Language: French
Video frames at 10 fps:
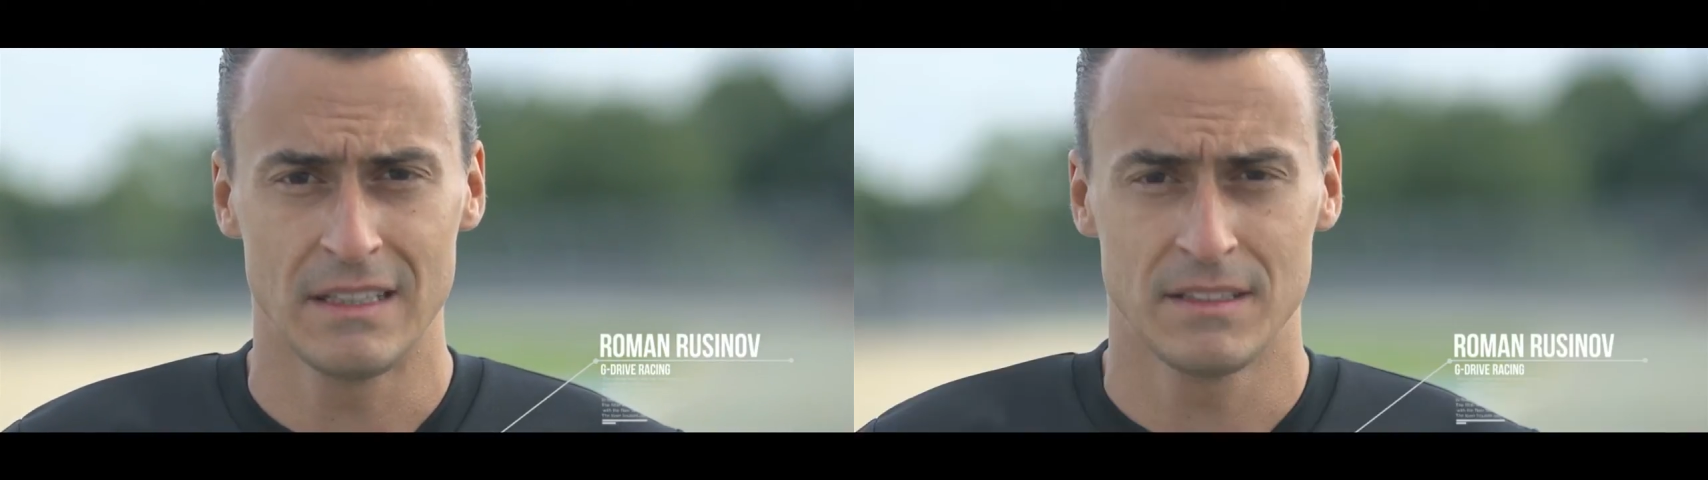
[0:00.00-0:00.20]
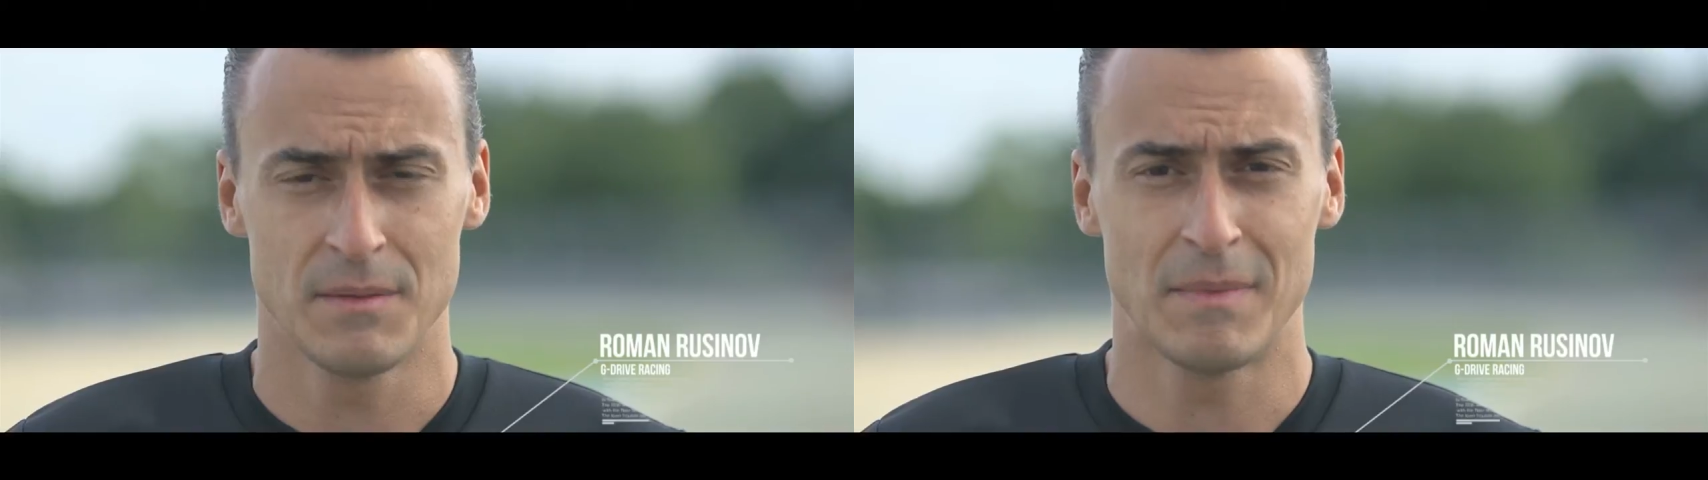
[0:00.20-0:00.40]

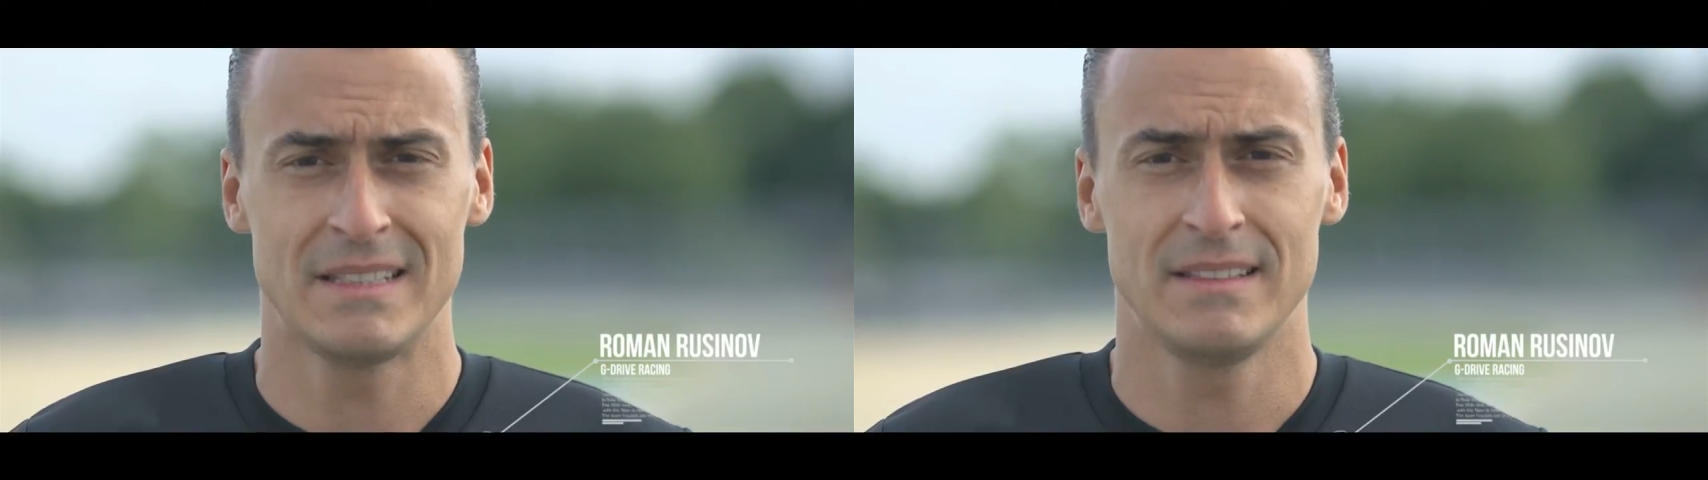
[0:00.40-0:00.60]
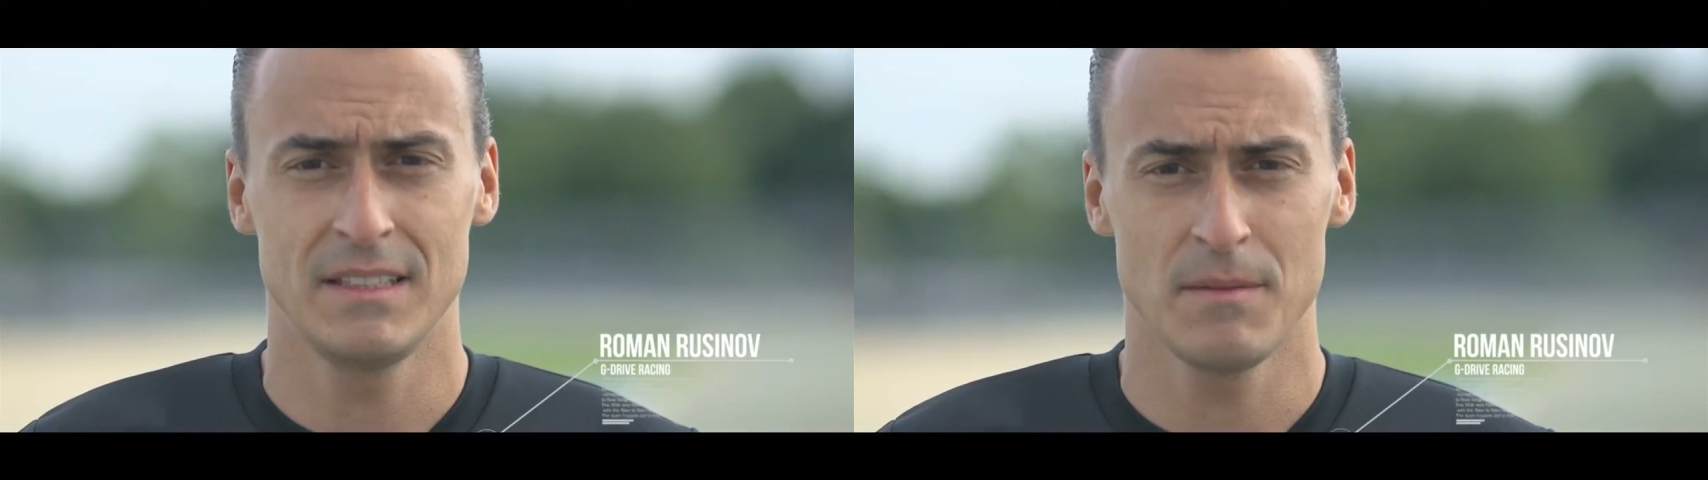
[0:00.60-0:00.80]
C'est ma
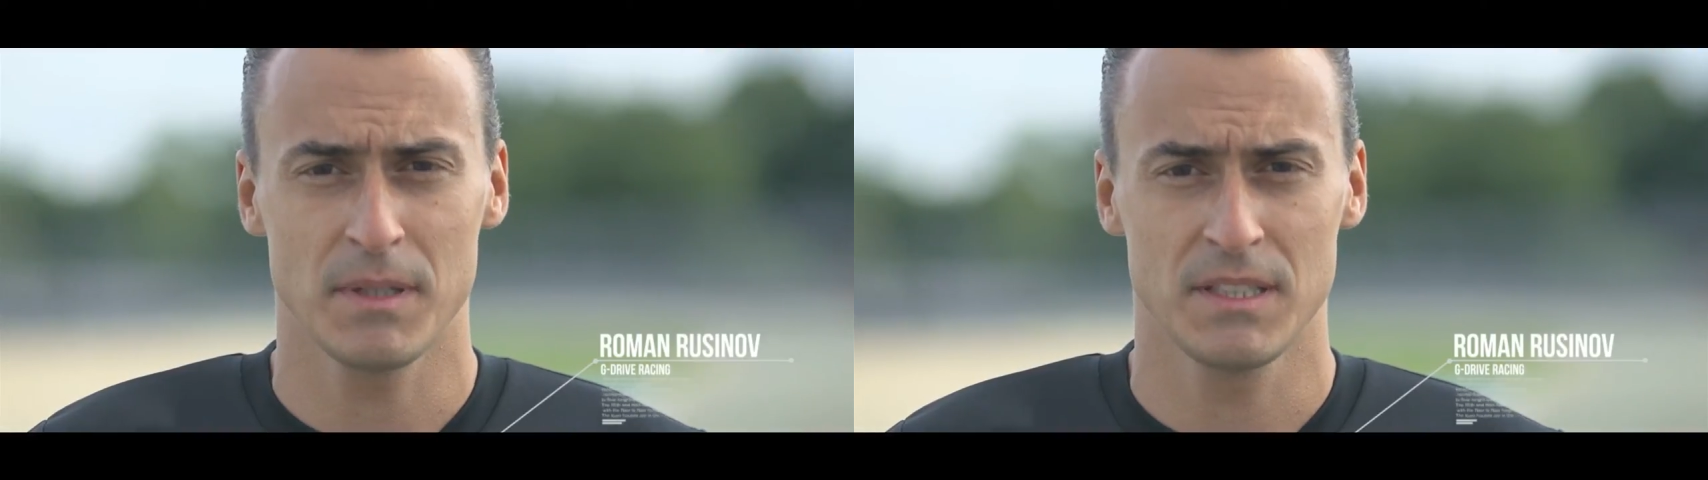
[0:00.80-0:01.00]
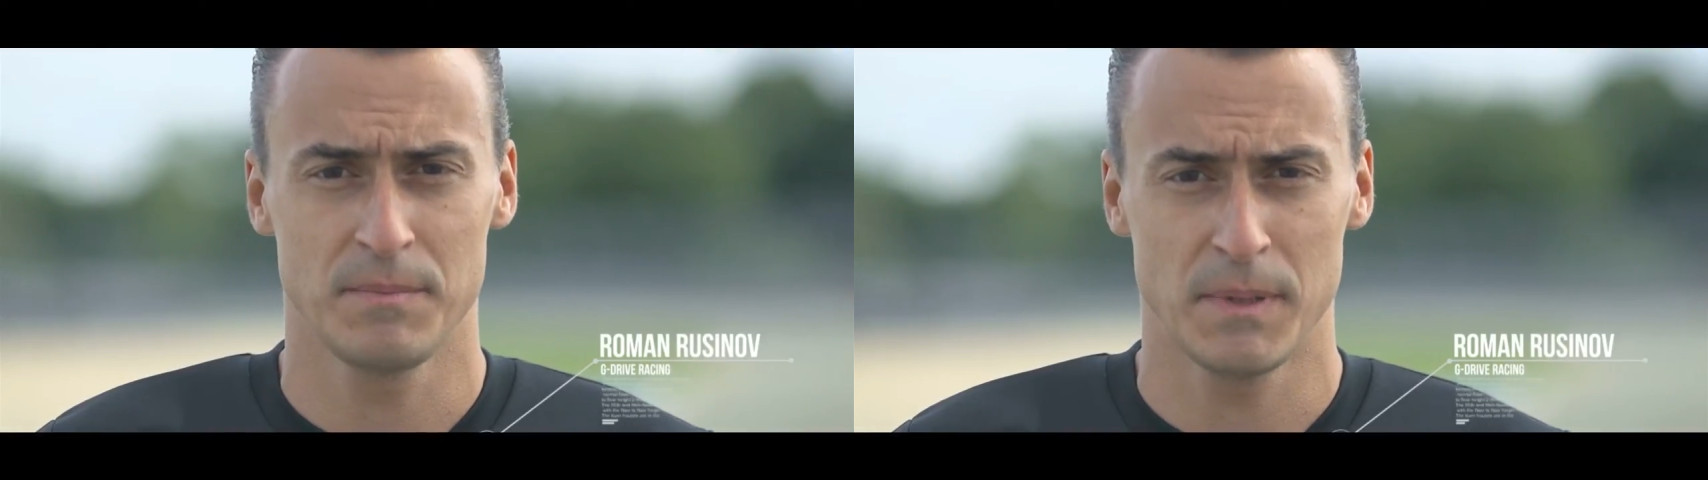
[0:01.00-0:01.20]
sixième
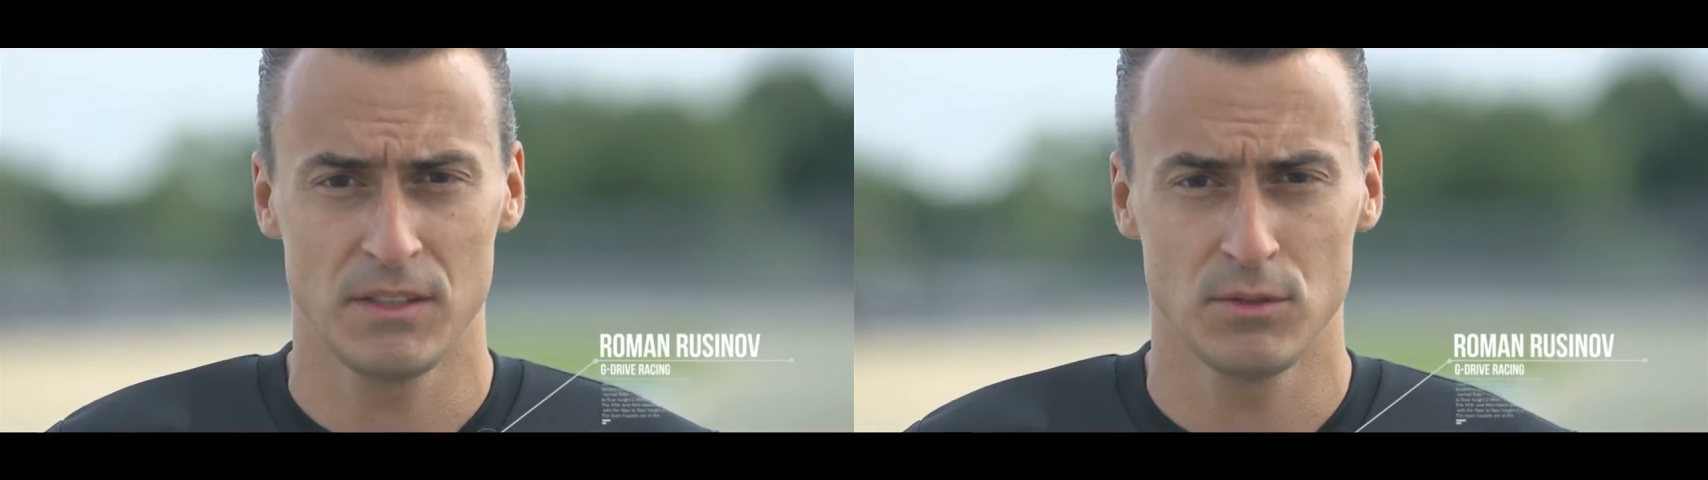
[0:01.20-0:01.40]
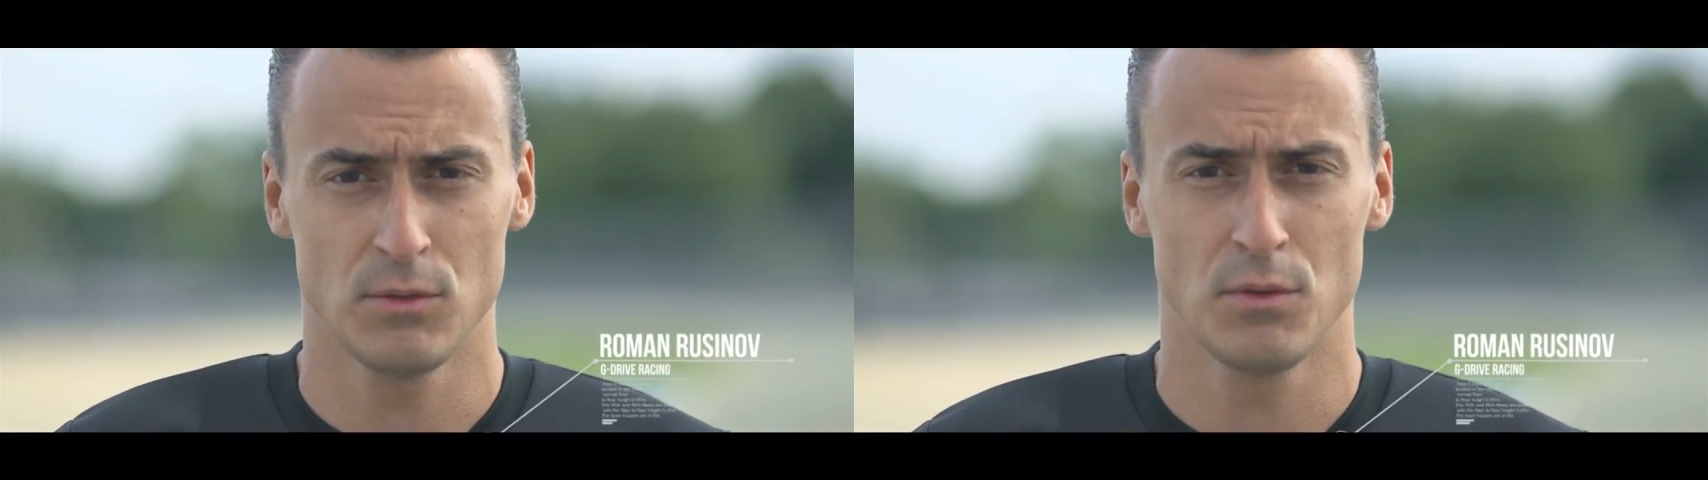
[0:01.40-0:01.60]

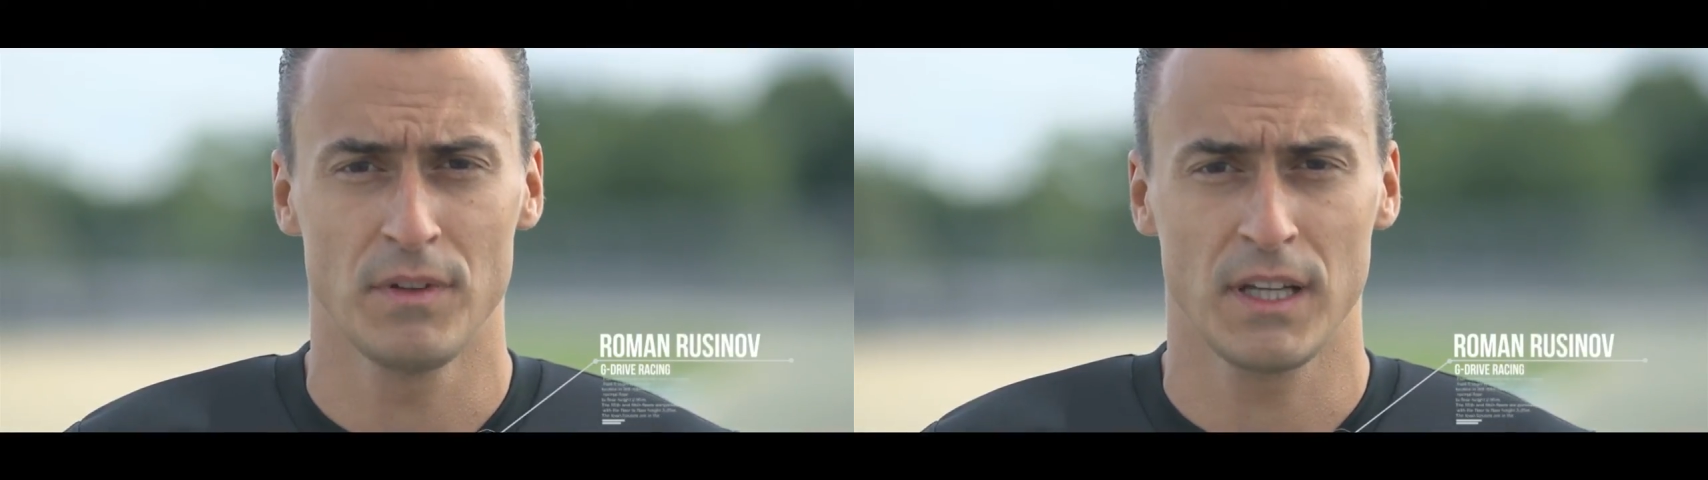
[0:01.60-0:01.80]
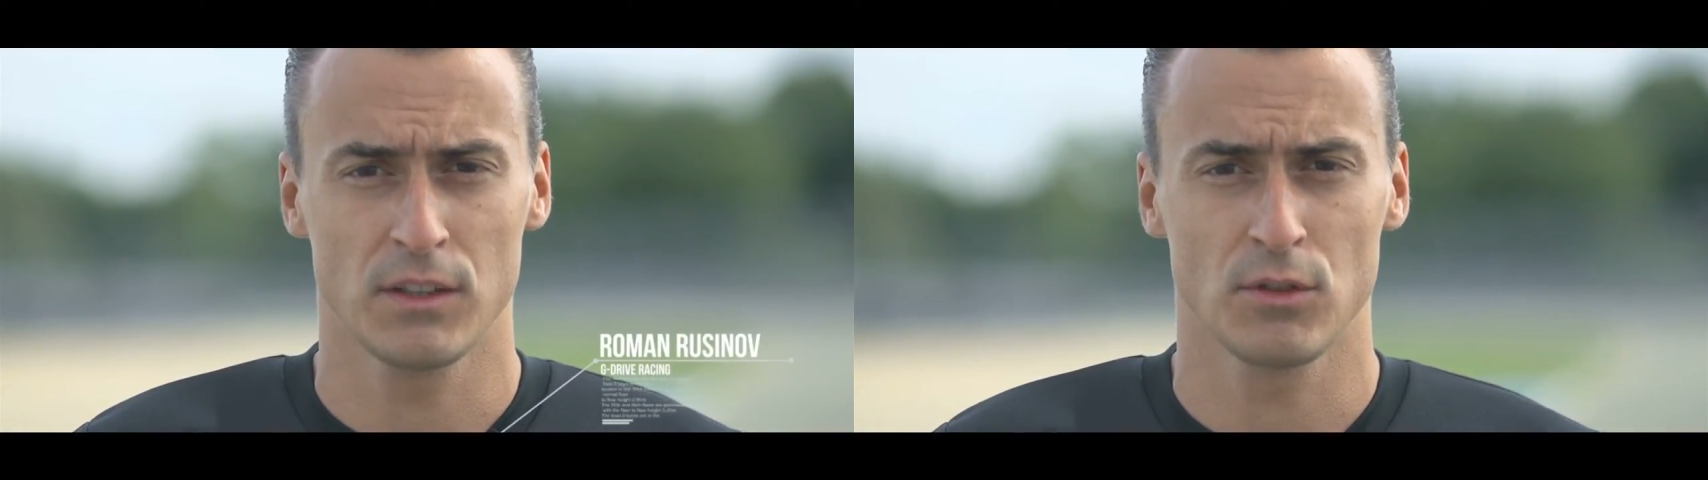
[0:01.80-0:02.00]
participation en
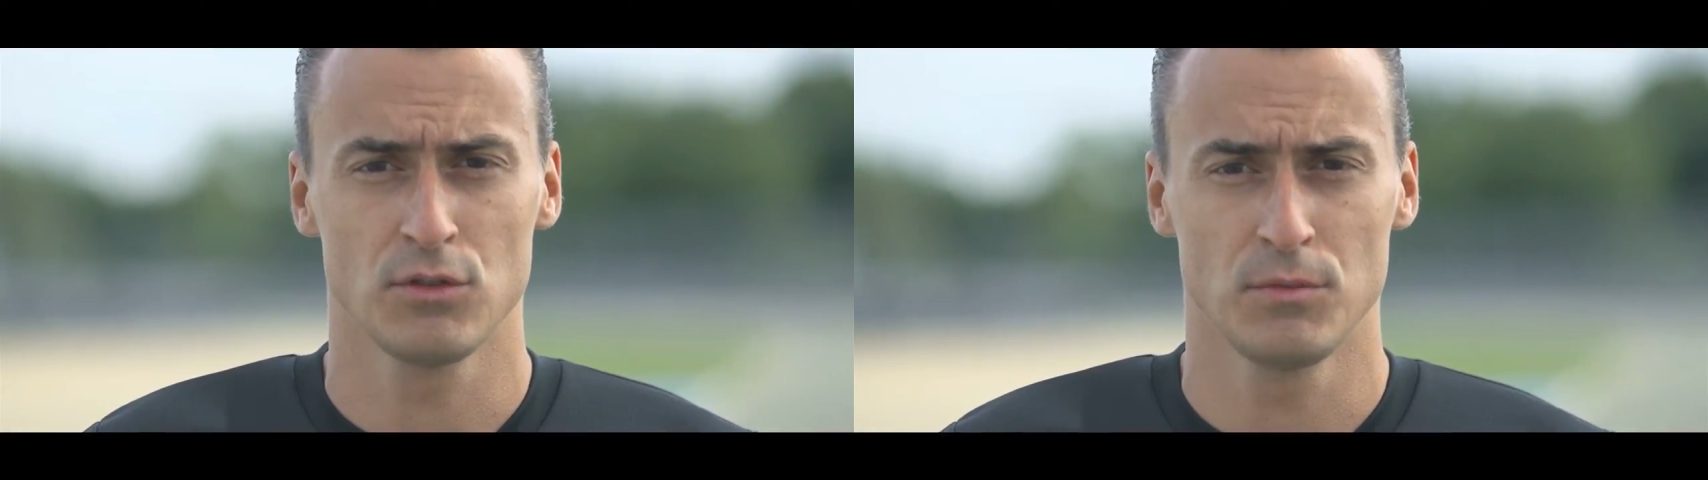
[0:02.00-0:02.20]
24 heures